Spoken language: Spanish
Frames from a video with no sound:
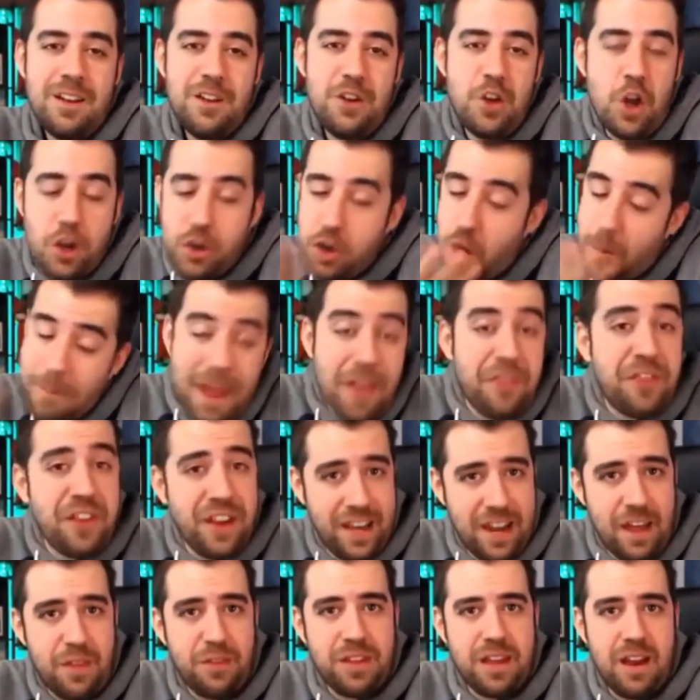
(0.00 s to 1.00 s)
No, me
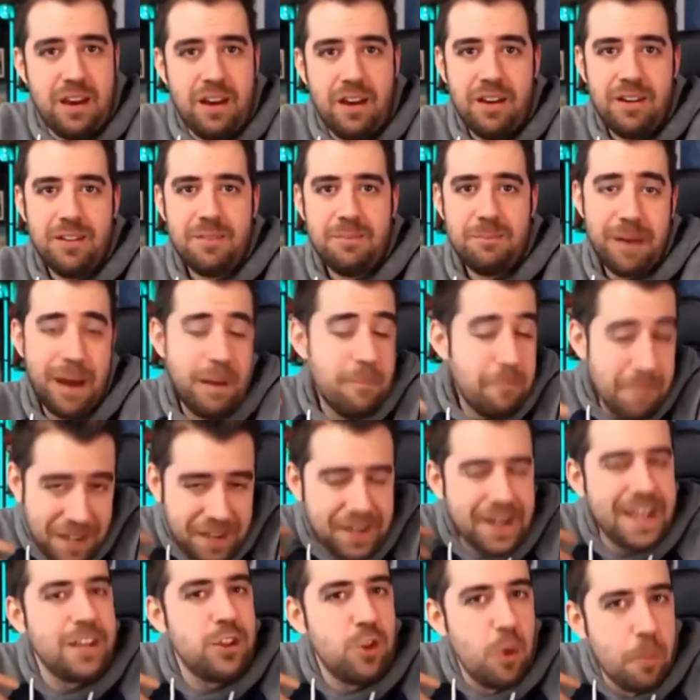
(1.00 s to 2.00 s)
hace gracia. Me
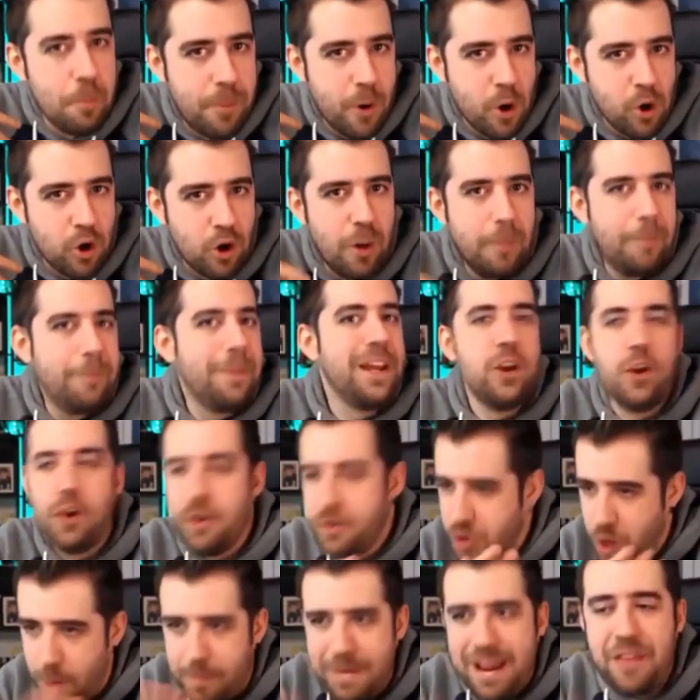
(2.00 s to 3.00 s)
he reído un poco,
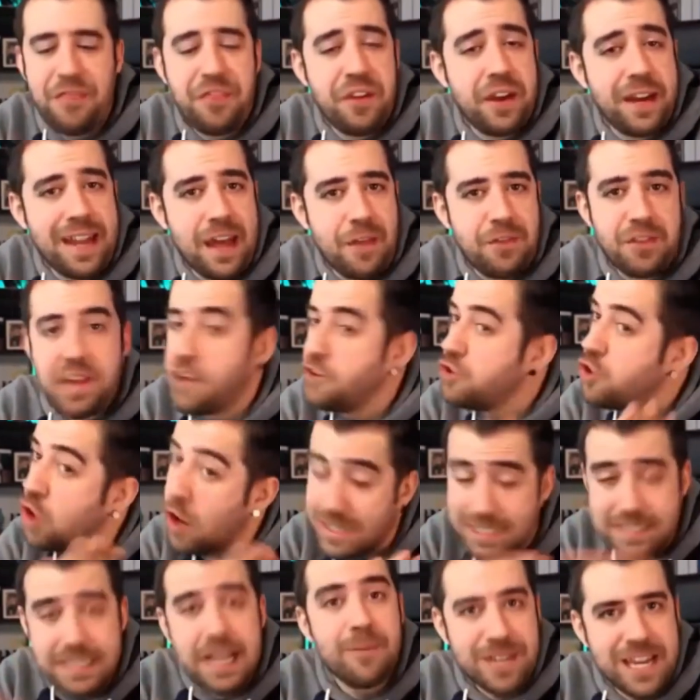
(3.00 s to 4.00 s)
pero no me hace gracia,
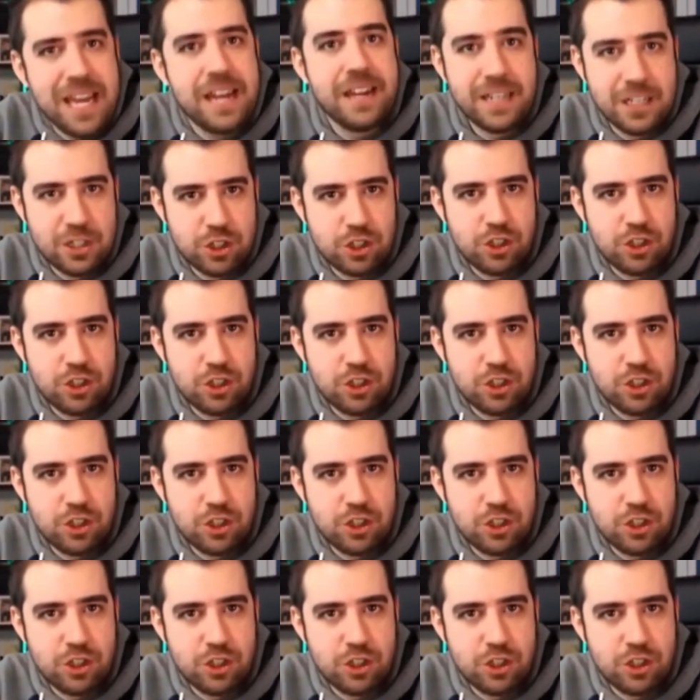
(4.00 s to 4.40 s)
no está bien